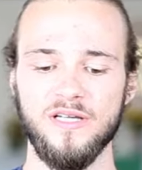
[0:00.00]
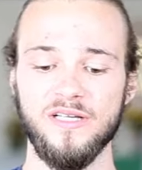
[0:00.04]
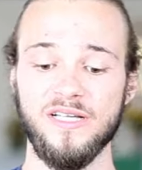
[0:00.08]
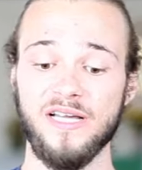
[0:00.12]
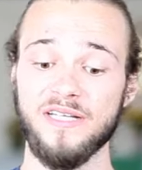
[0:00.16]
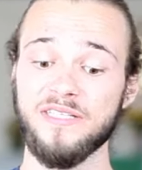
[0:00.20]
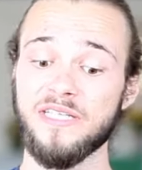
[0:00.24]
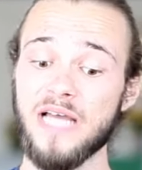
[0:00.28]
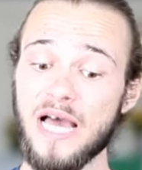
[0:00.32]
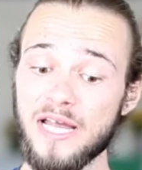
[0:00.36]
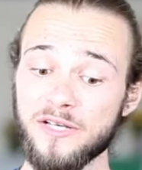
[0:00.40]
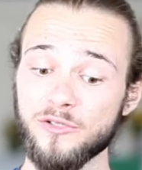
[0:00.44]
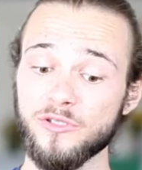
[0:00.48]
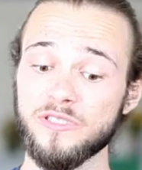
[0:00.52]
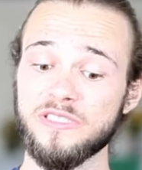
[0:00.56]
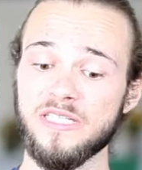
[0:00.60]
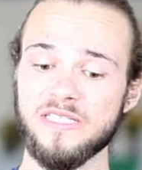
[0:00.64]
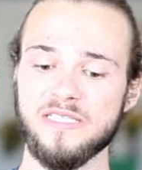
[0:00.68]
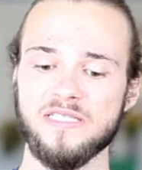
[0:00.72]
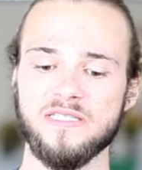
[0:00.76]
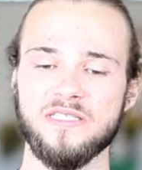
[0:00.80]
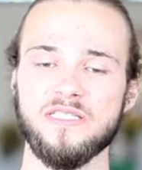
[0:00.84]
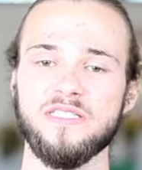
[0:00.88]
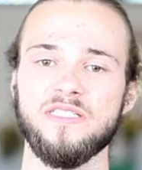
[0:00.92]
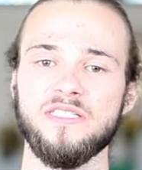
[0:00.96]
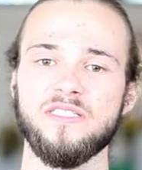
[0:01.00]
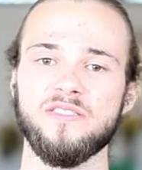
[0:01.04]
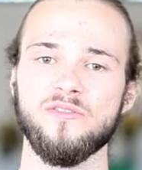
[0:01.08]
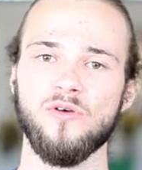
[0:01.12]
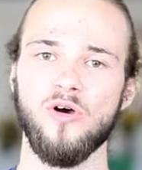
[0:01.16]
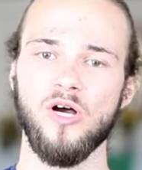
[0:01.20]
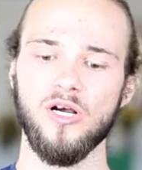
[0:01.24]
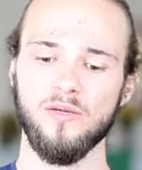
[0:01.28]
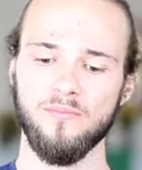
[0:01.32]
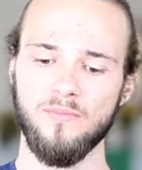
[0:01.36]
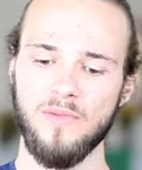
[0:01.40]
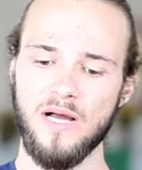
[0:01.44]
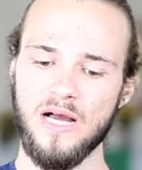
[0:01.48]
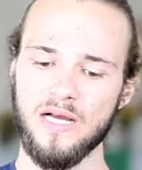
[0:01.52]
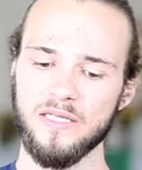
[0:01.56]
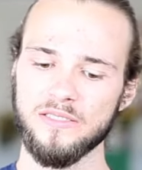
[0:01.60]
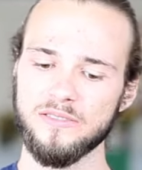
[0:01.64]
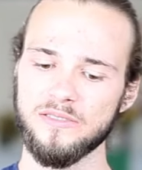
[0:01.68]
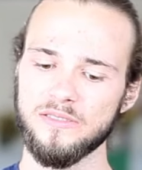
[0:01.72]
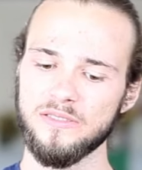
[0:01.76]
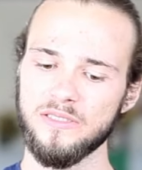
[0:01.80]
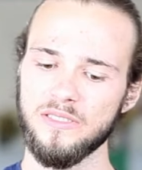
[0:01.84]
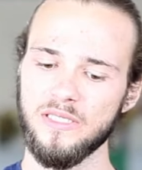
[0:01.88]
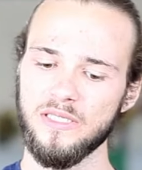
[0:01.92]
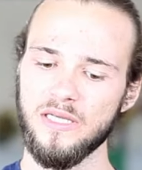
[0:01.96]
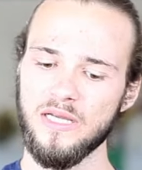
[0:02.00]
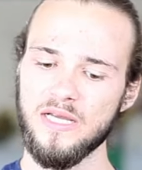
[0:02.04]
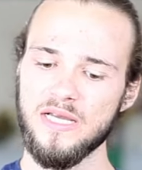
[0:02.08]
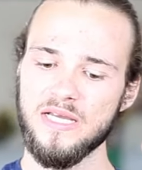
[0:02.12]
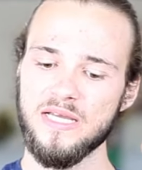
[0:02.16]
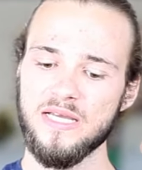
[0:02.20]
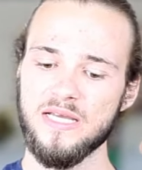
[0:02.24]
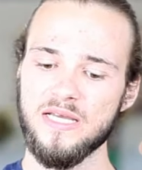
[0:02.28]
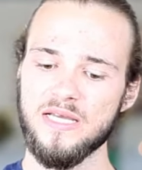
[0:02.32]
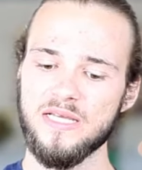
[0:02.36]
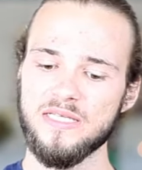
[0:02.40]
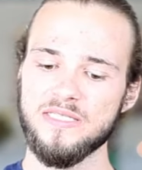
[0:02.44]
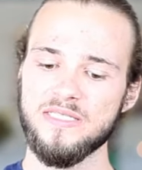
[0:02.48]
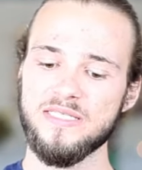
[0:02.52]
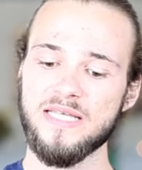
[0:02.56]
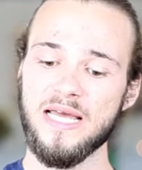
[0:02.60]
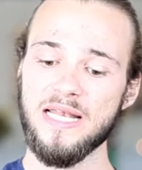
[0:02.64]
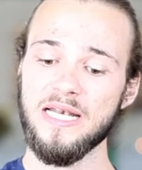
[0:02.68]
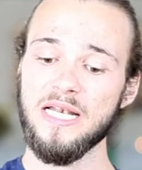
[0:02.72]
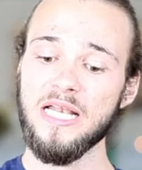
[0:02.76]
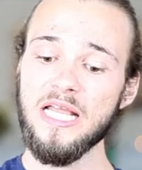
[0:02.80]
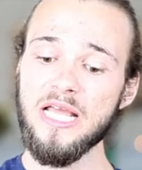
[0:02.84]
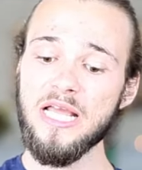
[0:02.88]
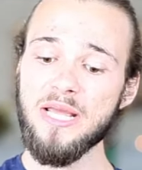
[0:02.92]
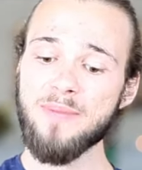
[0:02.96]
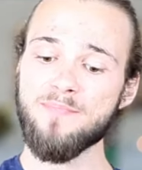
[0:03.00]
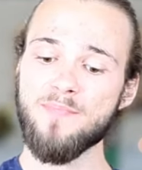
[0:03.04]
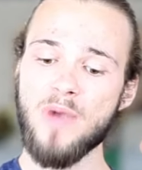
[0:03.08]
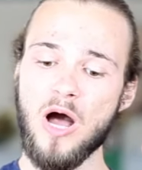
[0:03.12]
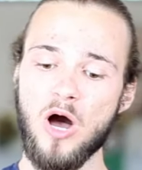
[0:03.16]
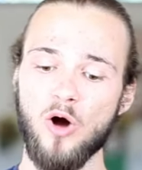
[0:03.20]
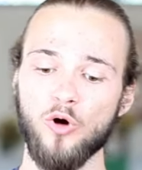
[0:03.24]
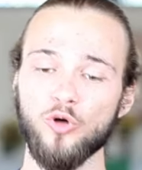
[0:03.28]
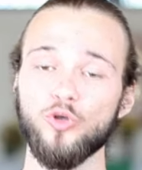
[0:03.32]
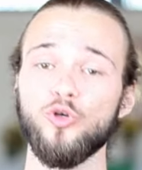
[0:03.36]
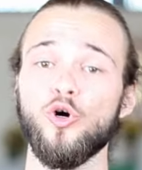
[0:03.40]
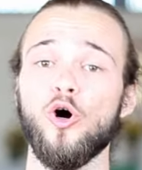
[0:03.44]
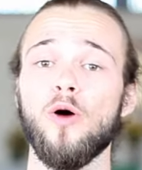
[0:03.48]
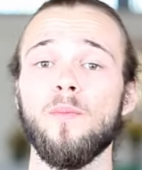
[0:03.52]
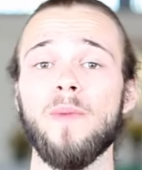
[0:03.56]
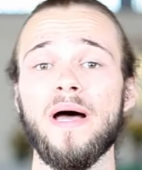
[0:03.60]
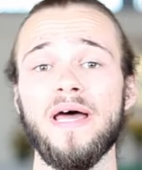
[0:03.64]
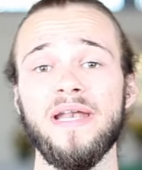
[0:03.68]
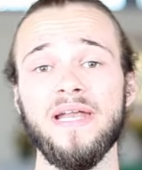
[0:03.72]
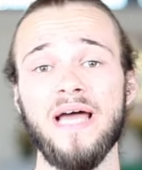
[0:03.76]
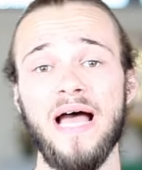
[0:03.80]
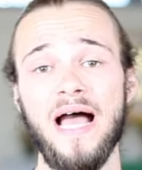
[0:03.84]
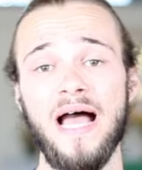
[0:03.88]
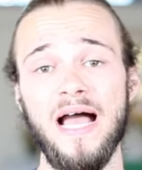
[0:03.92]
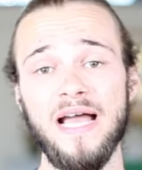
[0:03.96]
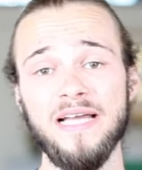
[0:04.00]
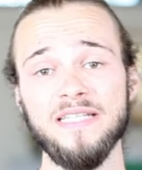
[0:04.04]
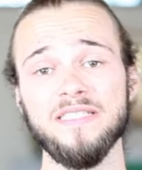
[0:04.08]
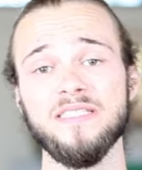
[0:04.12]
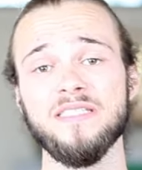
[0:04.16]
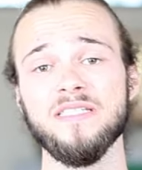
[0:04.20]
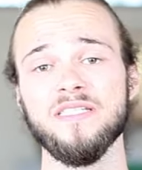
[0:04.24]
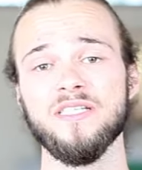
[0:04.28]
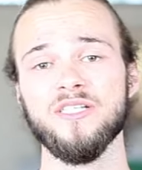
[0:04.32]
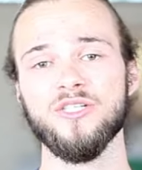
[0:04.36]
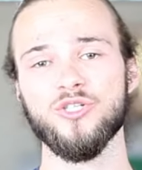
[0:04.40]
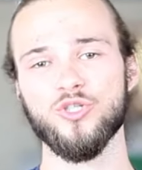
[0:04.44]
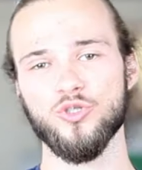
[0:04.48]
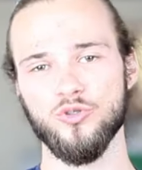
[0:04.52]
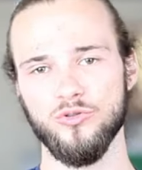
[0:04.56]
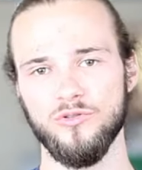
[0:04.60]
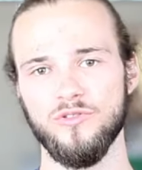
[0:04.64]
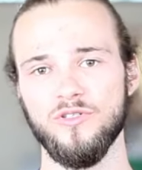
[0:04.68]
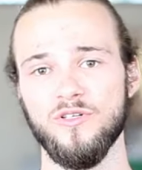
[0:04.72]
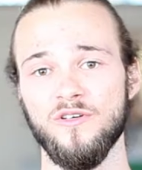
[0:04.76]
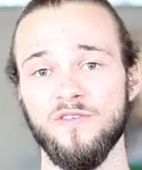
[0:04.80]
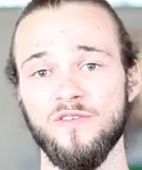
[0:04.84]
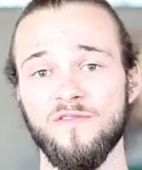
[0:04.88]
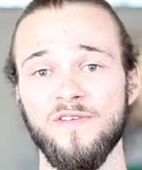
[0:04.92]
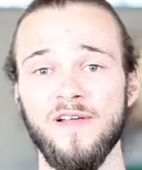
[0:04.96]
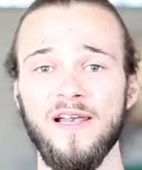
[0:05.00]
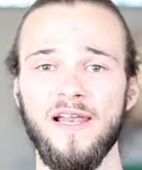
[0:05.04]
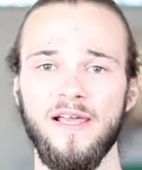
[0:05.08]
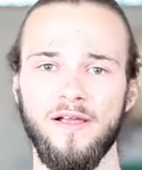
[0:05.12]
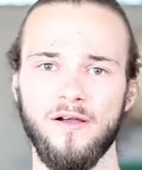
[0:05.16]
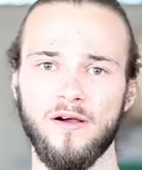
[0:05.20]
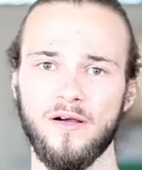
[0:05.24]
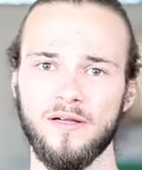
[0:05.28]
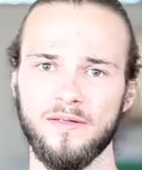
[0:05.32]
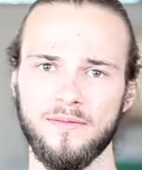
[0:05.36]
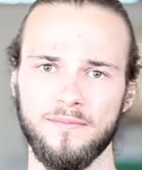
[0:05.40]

kann dadurch, dass es sich Sorgen macht, sein Leben auch nur um eine einzige Stunde verlängern?